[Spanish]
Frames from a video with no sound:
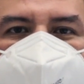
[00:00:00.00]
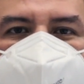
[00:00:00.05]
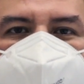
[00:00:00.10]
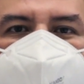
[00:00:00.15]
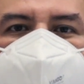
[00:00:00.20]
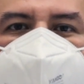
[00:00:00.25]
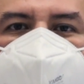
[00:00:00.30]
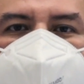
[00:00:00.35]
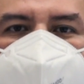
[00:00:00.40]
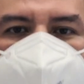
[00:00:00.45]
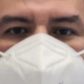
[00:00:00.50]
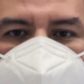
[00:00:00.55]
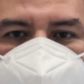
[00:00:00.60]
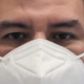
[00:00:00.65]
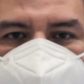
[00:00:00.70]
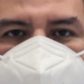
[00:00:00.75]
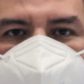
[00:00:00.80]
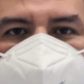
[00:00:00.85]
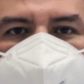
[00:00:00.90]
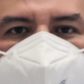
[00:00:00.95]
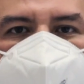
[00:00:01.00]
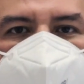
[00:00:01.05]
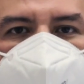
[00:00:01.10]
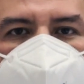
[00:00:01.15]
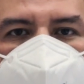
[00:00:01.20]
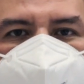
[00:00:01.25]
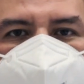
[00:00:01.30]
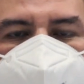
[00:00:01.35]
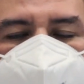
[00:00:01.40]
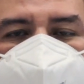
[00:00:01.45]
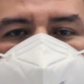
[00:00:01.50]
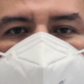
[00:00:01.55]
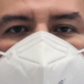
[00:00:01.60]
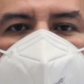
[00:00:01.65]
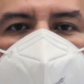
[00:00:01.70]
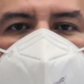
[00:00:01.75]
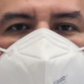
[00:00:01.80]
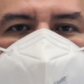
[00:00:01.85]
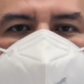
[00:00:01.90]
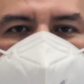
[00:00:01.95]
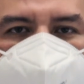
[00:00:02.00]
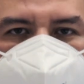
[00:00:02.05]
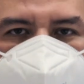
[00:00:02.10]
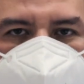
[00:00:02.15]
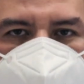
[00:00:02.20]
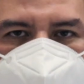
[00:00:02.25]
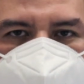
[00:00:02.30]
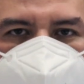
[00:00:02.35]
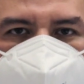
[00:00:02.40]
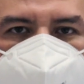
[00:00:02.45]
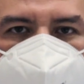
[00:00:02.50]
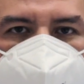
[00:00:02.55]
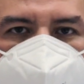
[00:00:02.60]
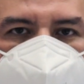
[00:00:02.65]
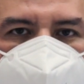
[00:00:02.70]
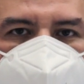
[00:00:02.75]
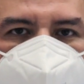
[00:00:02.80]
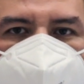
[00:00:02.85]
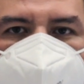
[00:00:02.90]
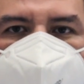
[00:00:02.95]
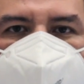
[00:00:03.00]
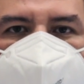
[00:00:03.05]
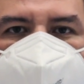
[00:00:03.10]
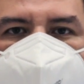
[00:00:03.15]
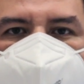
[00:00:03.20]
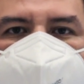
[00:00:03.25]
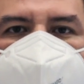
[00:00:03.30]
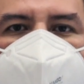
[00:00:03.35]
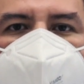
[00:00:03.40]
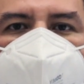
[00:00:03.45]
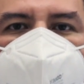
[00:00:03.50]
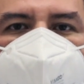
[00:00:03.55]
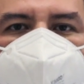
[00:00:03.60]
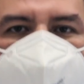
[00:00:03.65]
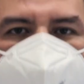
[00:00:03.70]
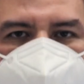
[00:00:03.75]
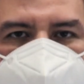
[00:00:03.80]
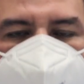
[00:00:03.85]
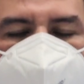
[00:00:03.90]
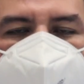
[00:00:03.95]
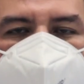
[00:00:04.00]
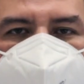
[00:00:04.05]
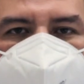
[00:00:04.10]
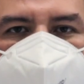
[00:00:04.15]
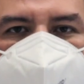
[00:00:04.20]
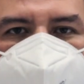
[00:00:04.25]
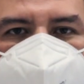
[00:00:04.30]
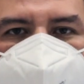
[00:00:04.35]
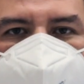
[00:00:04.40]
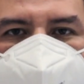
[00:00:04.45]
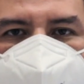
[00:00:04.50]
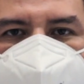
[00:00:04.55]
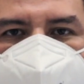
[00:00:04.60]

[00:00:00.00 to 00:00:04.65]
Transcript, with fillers: si ya nos equivocamos, aprendamos del error para no volverlo a cometer.